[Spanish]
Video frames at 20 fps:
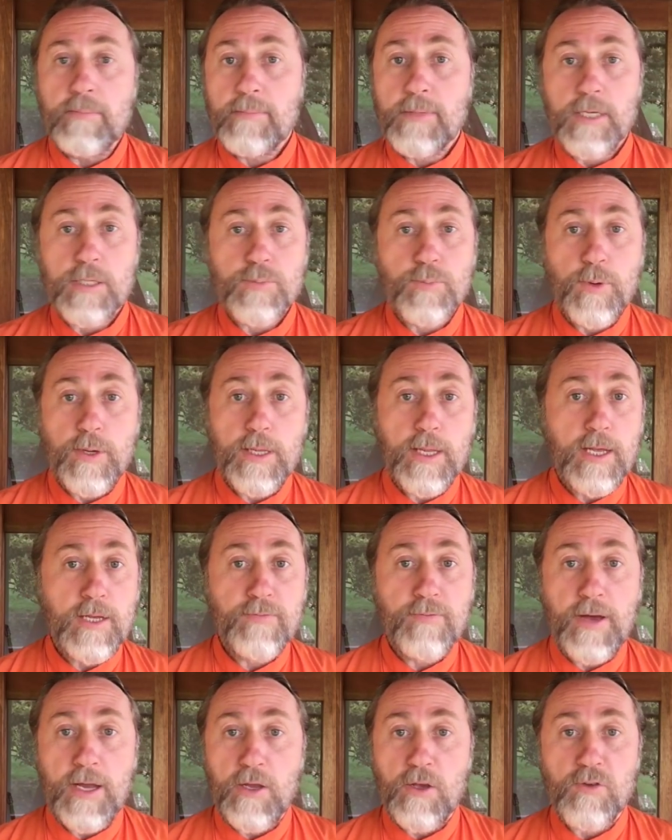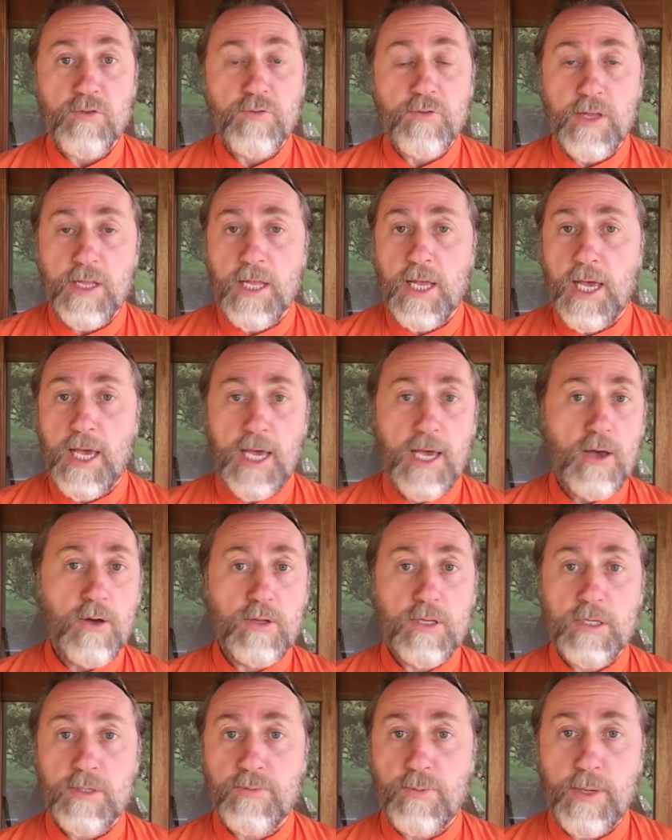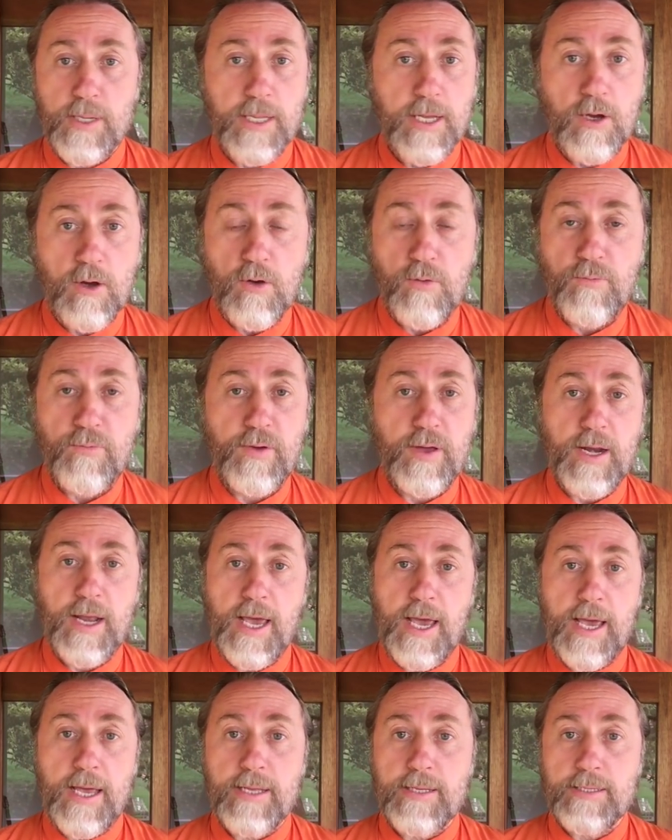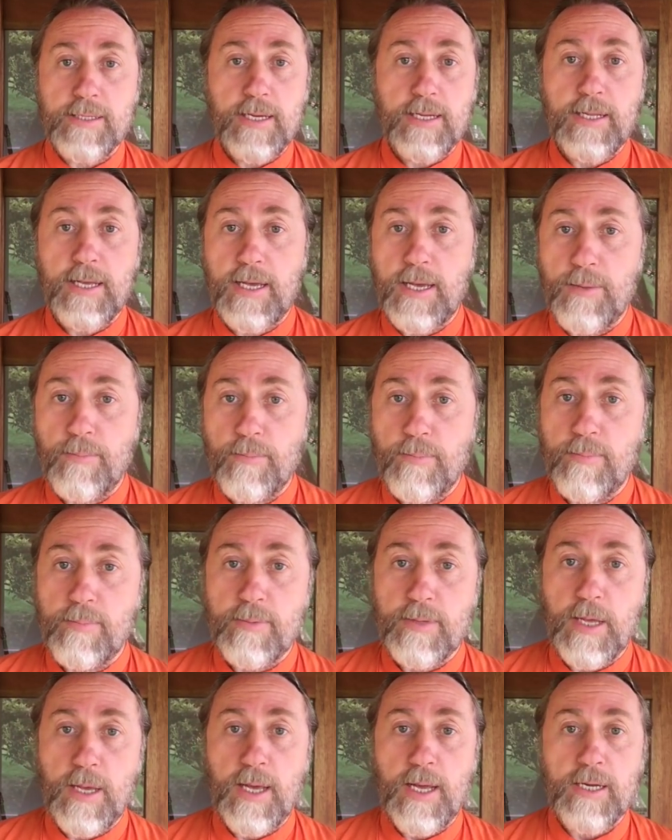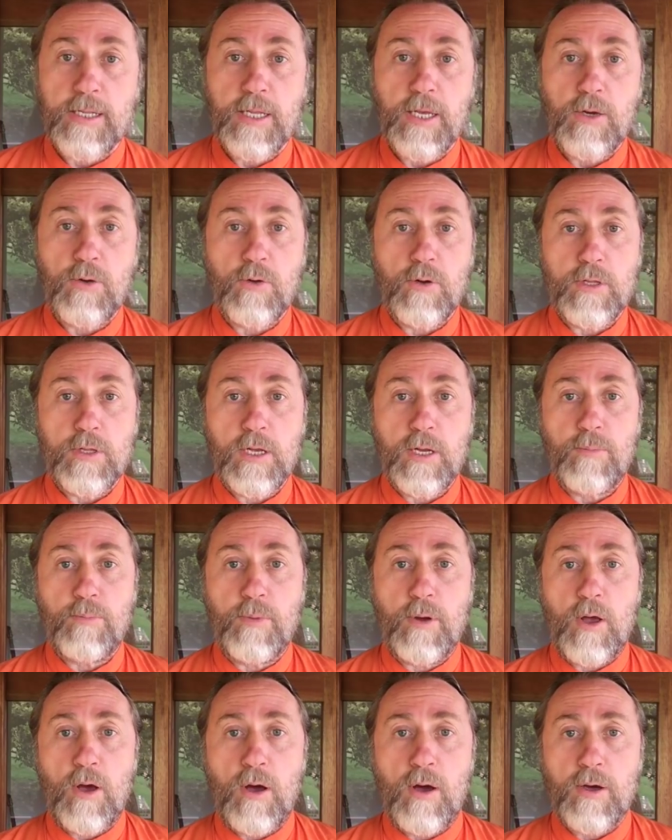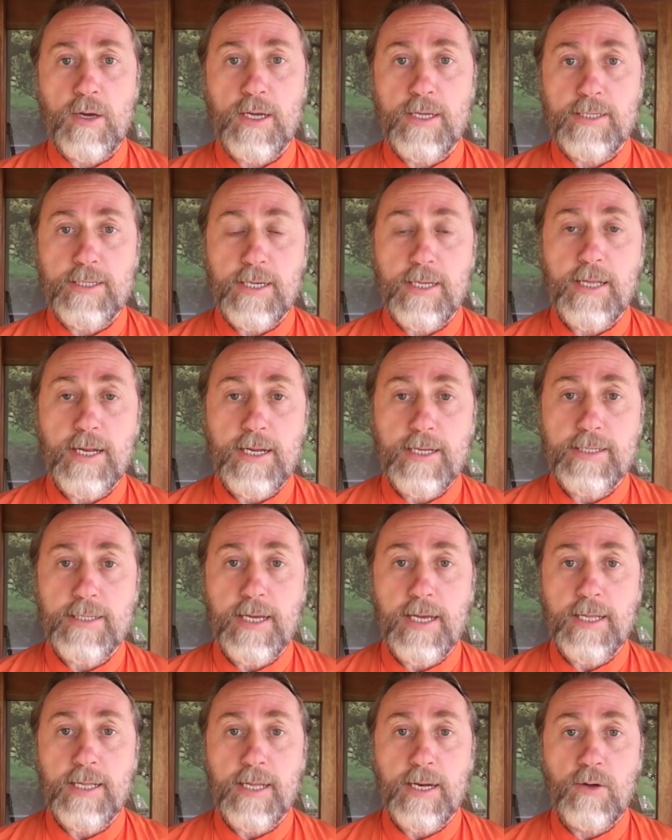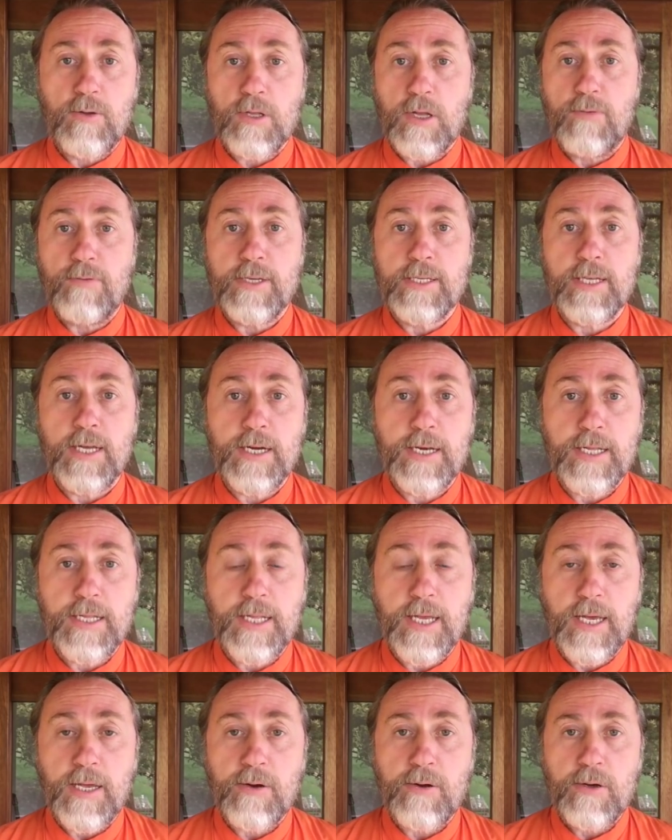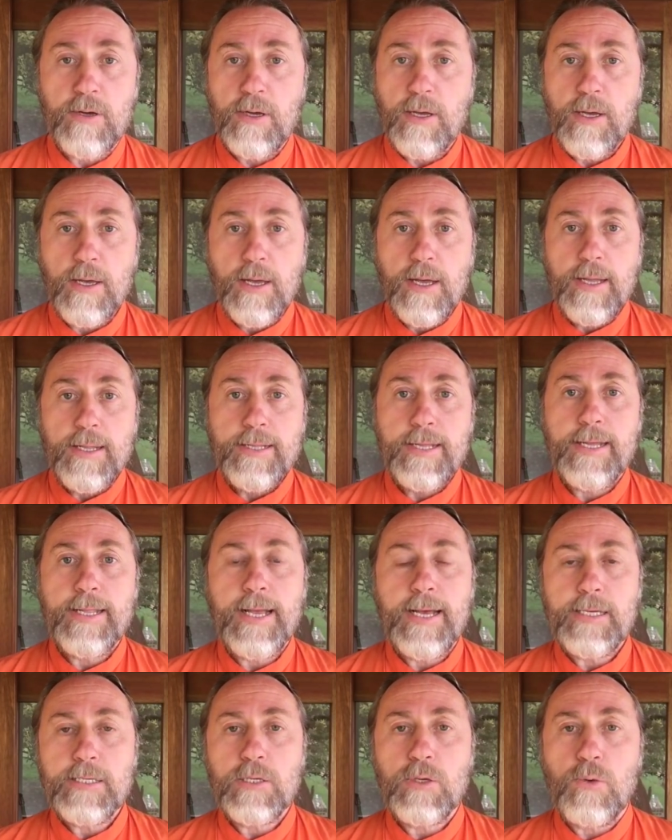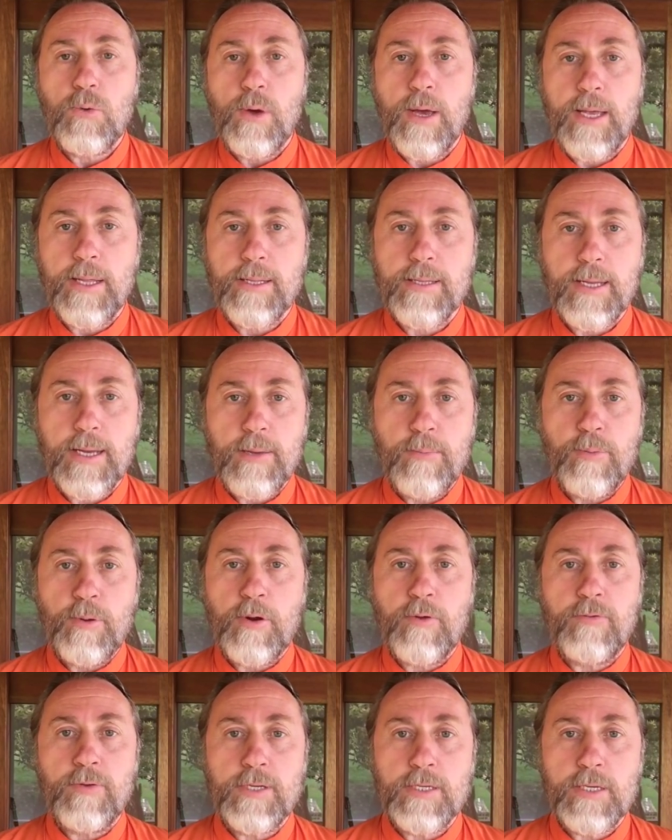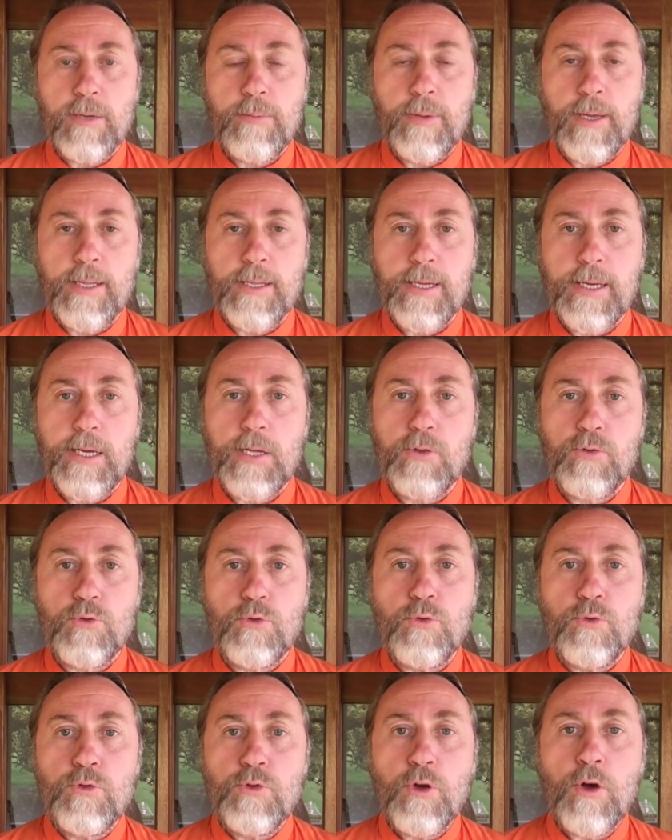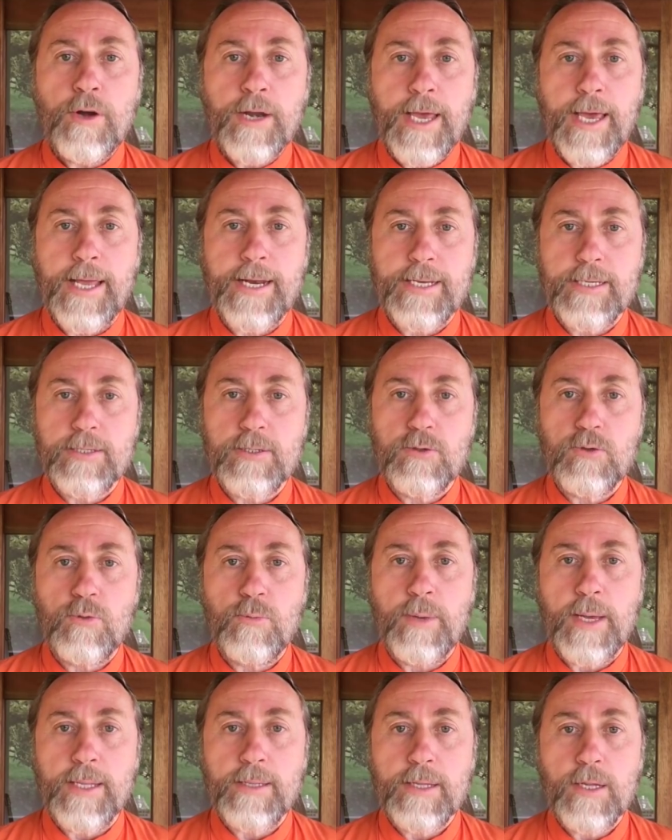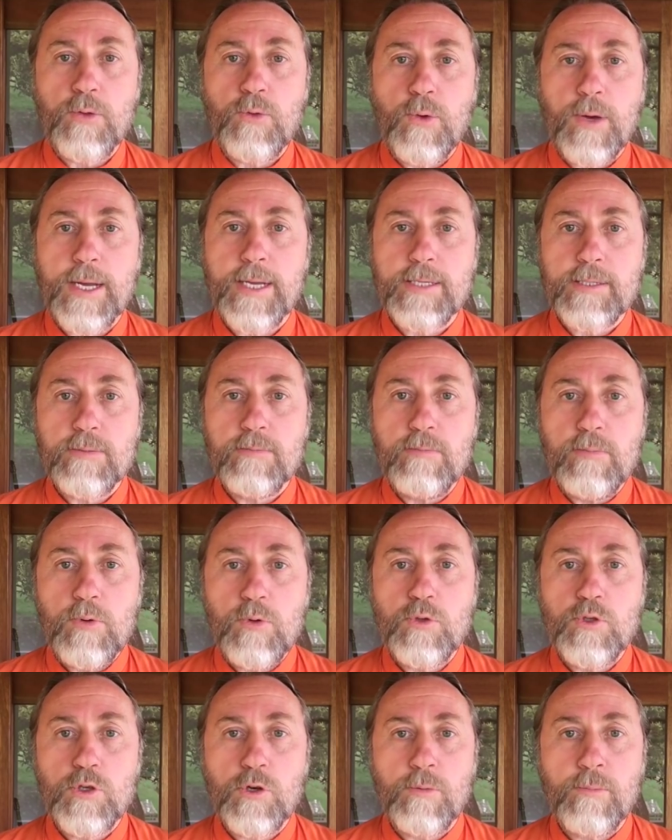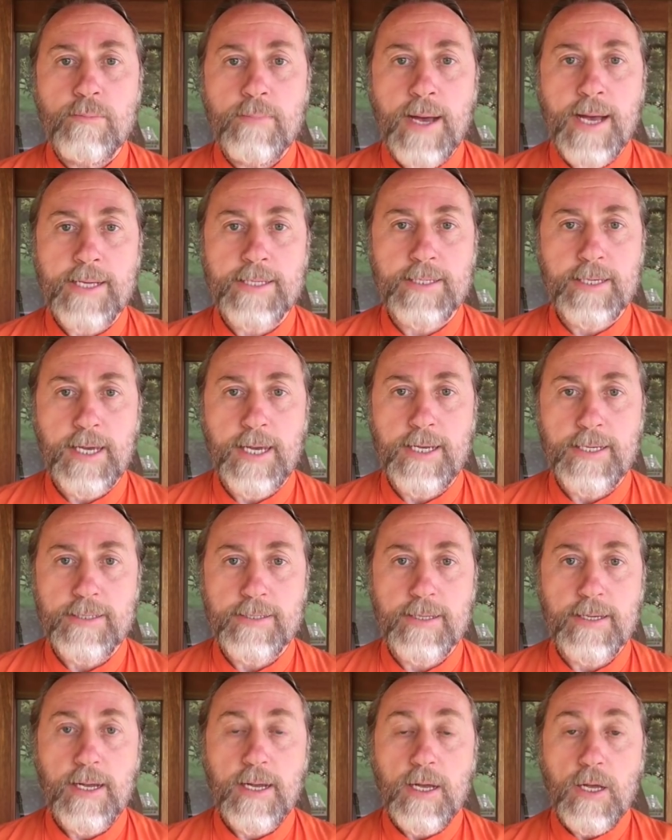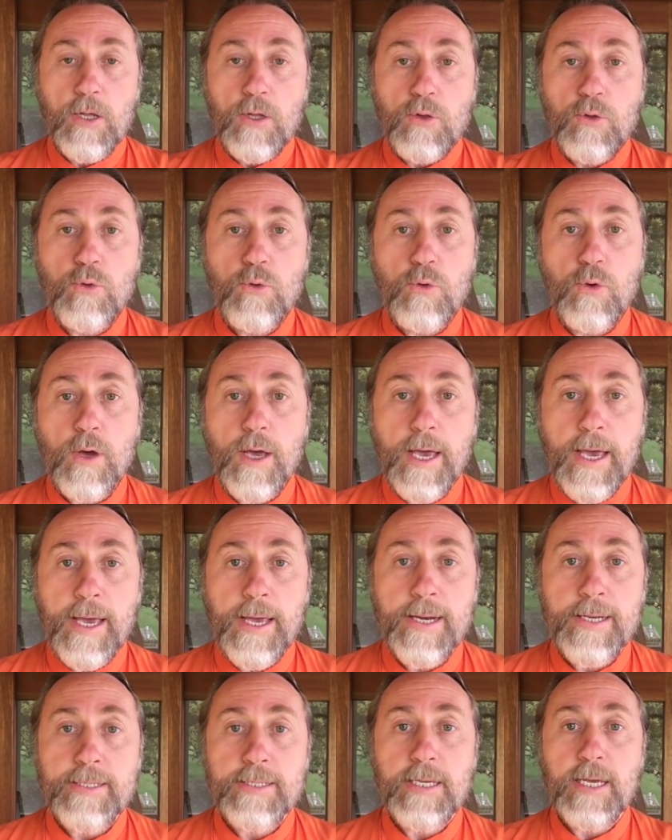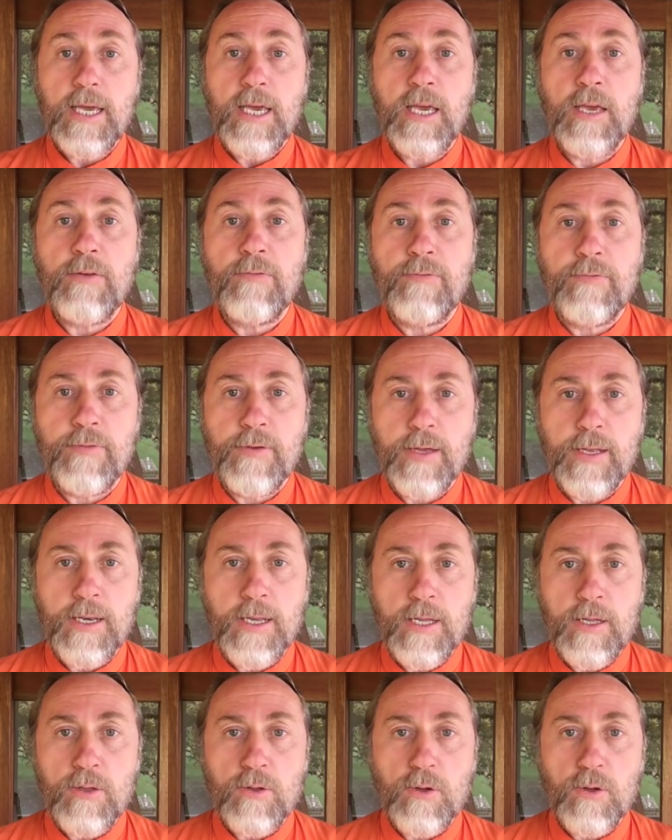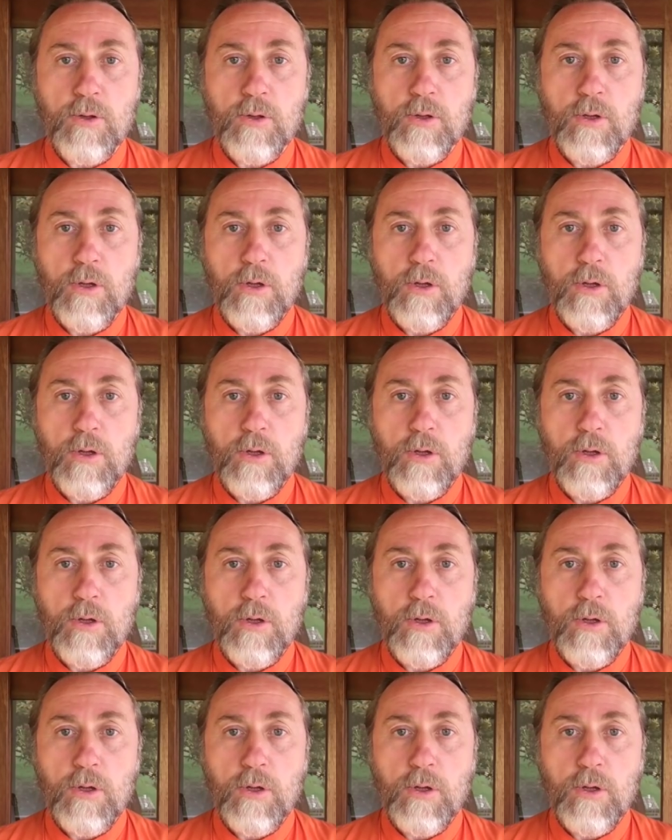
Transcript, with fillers: después de varios videos, después de conferencias, de, de artículos del blog, etcétera, etcétera, o tal vez del retiro, te das cuenta improvisamente que tú no eres tu mente, tú eres mucho más que eso. Tú eres infinito,